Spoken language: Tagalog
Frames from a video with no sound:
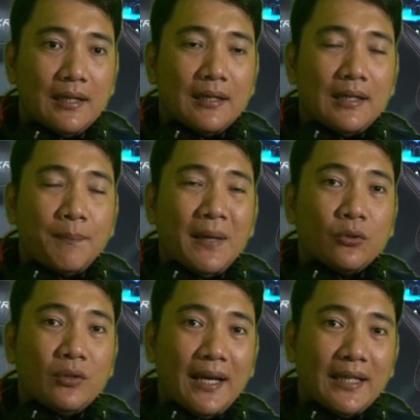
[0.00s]

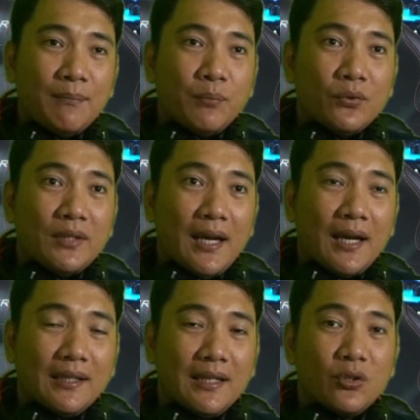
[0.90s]
Napatunayan po
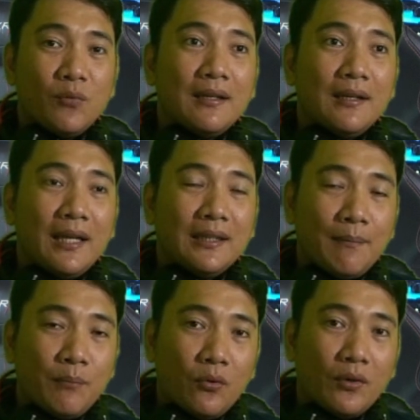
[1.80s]
niya na sobrang
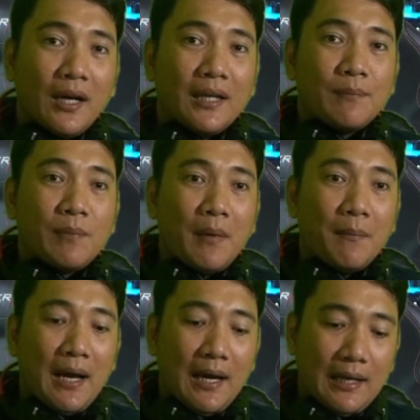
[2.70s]
ganda po ng kanyang
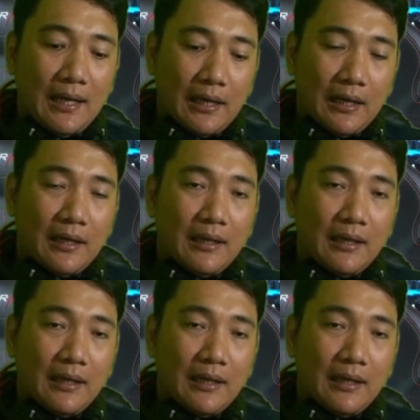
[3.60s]
pamamahala.